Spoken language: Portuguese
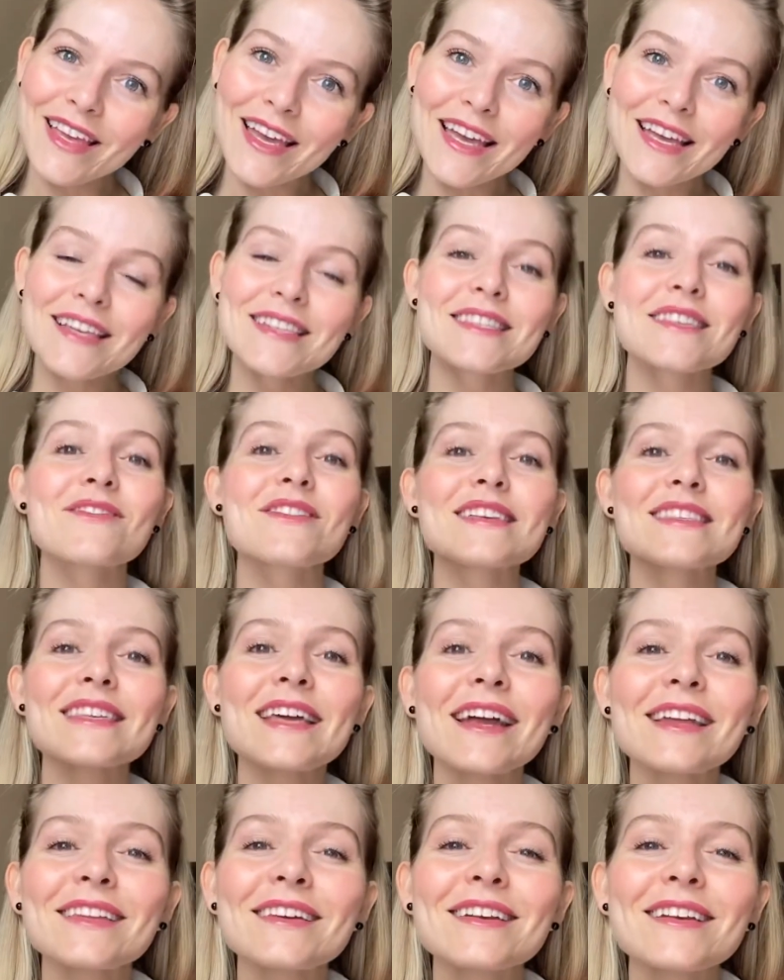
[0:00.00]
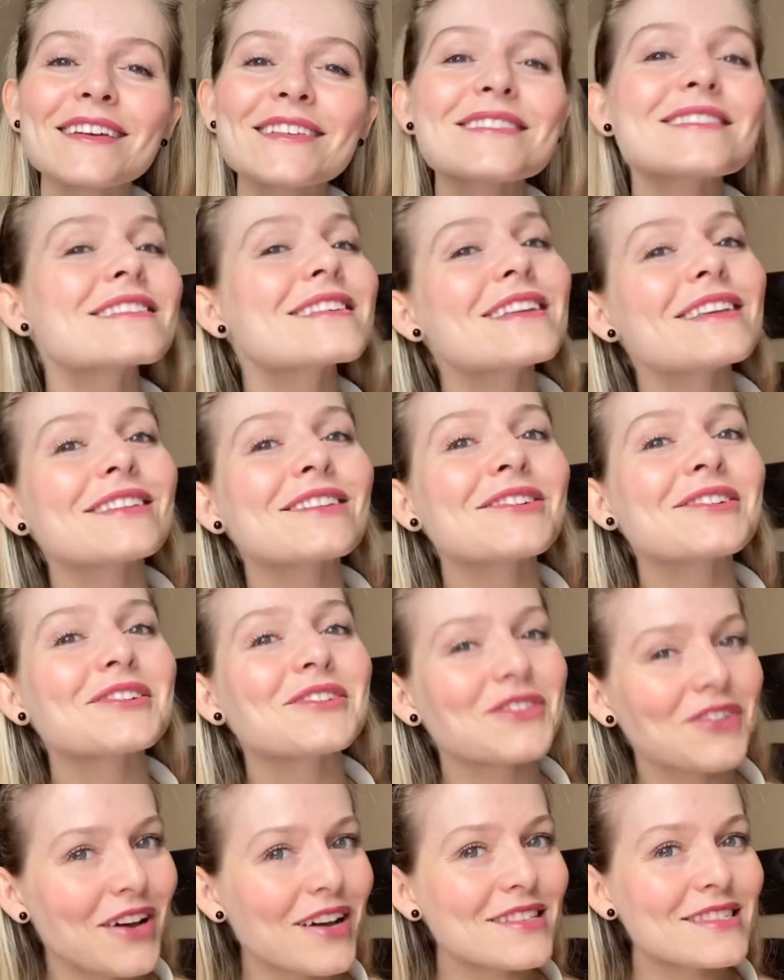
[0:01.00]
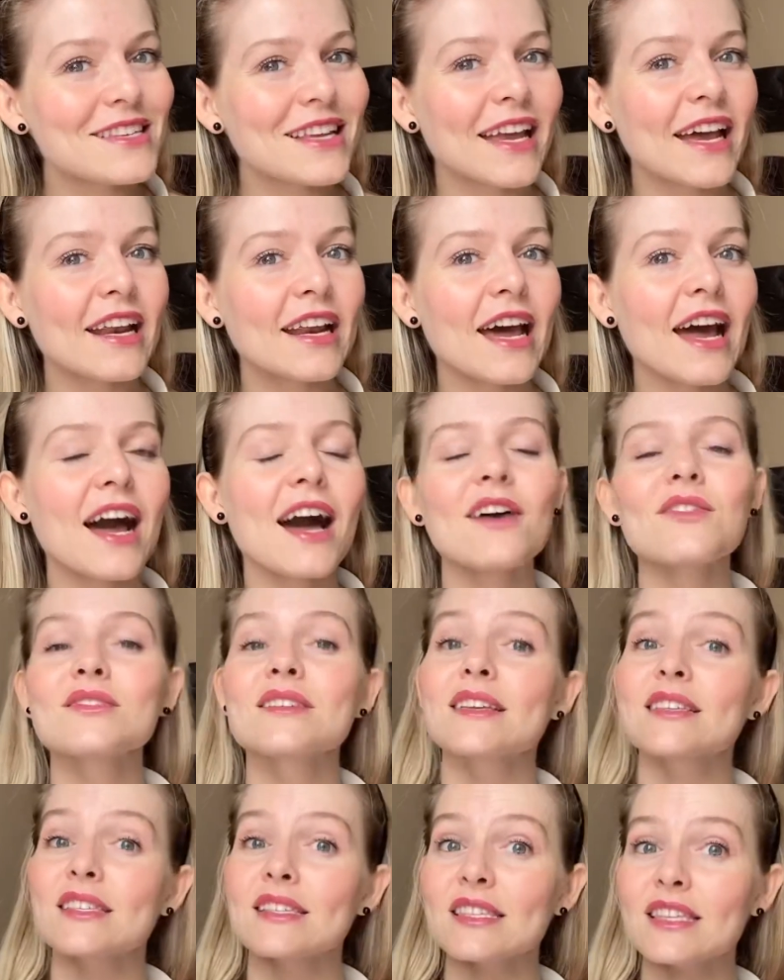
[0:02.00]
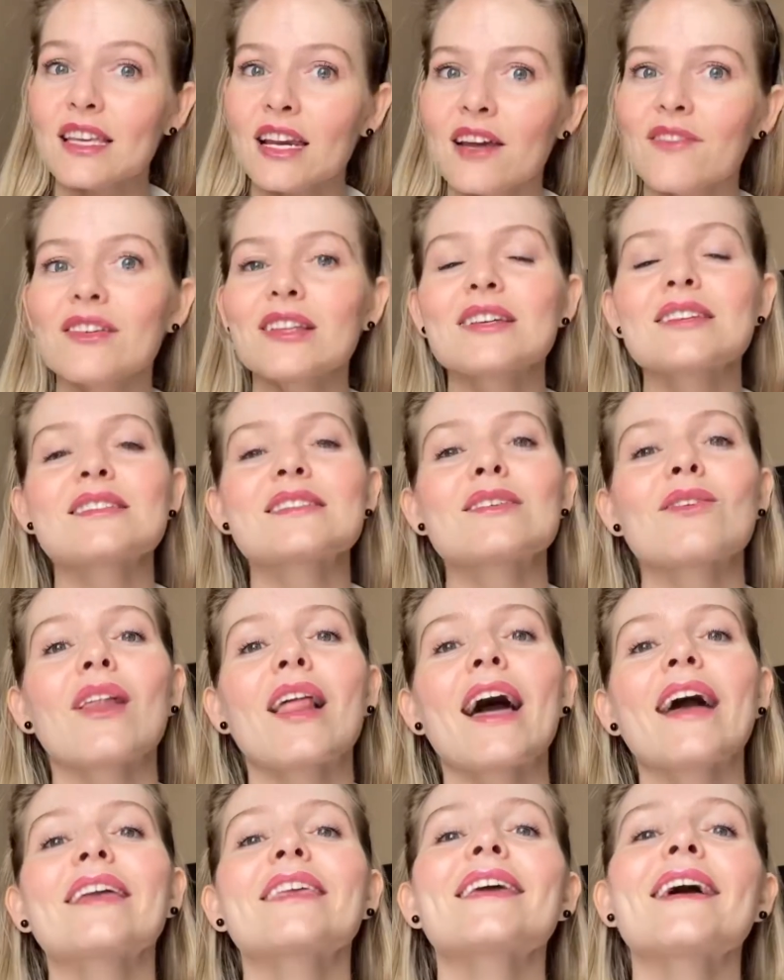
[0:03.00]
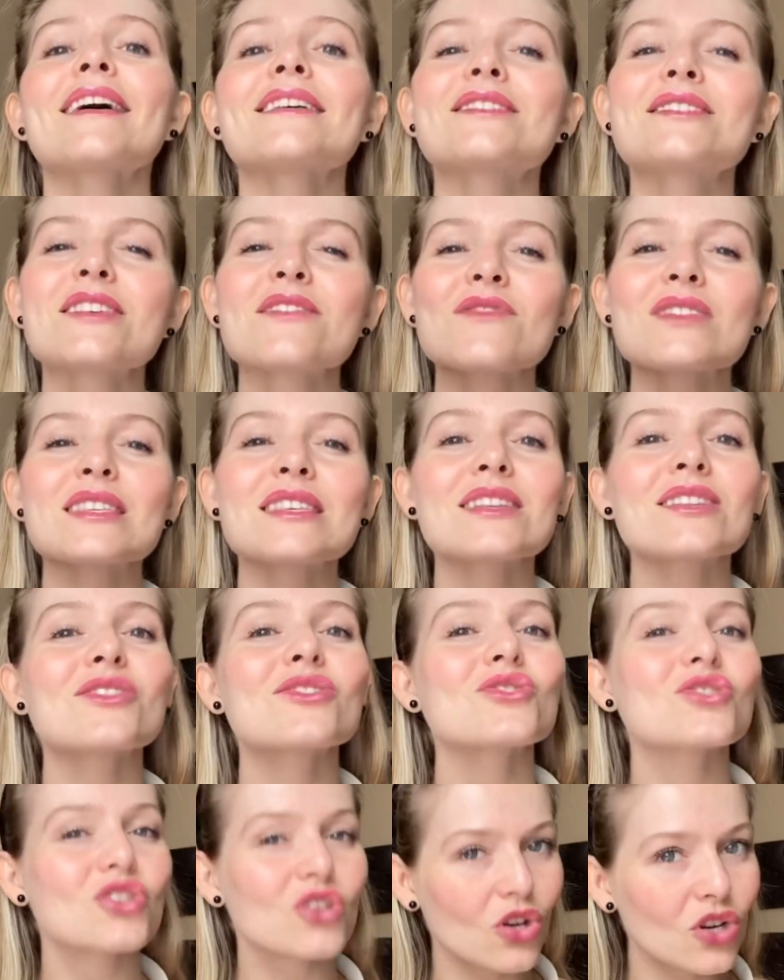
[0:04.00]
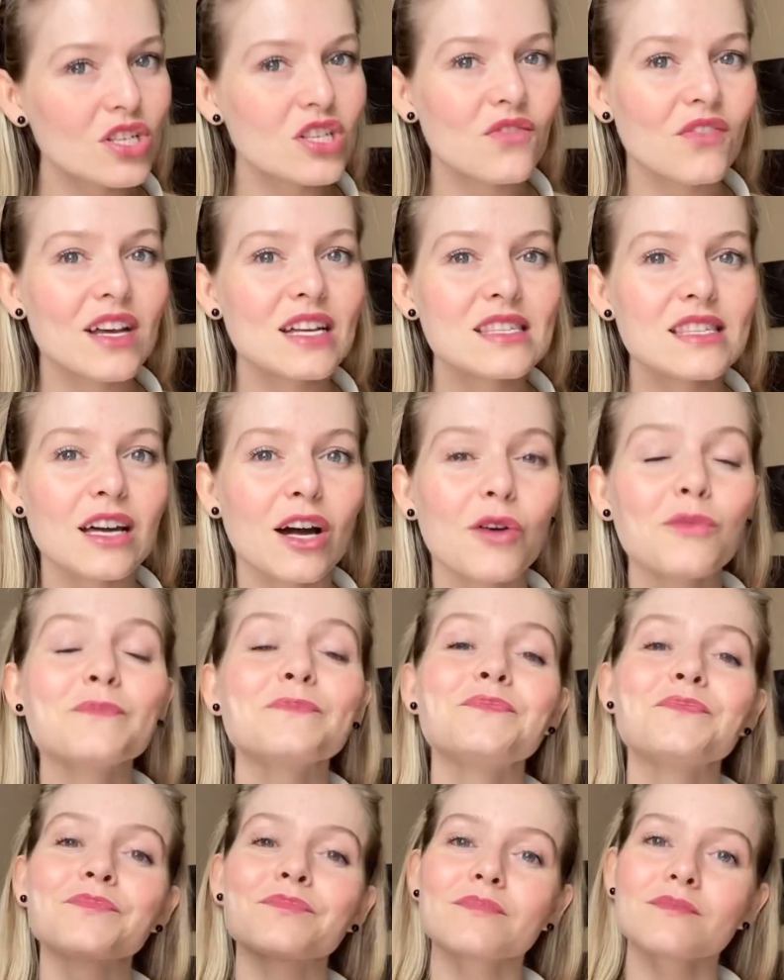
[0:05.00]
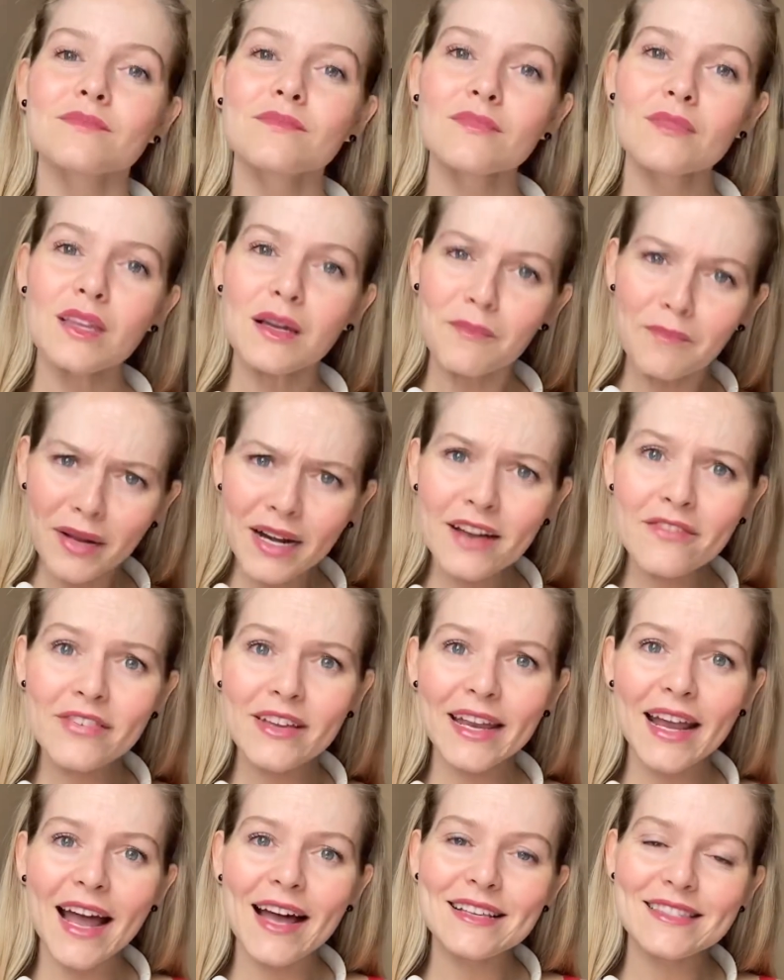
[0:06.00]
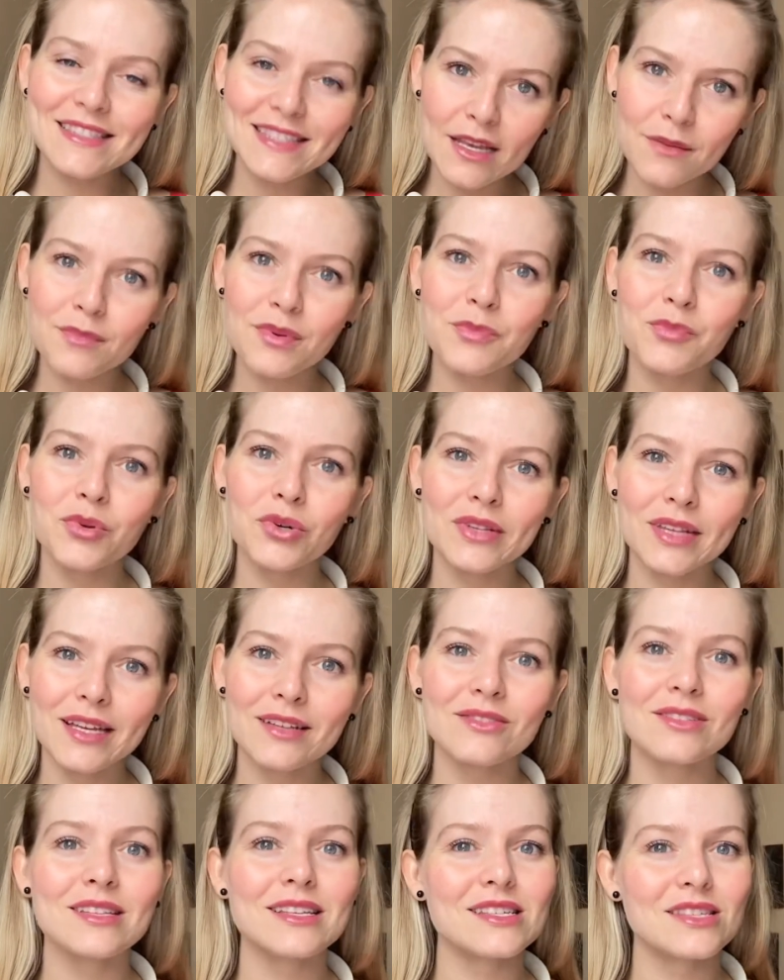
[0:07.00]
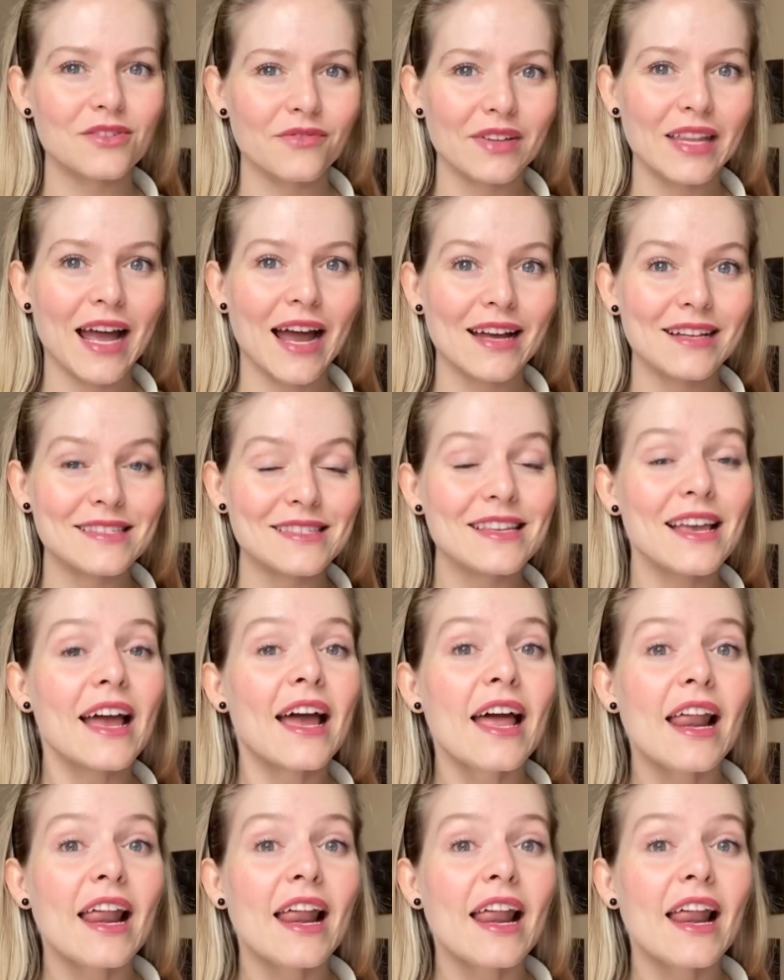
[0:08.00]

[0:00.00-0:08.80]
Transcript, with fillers: Se você ainda não é inscrito no nosso canal, já se inscreva, deixe seu like e ative o sininho de notificação para ficar sempre por dentro das novidades.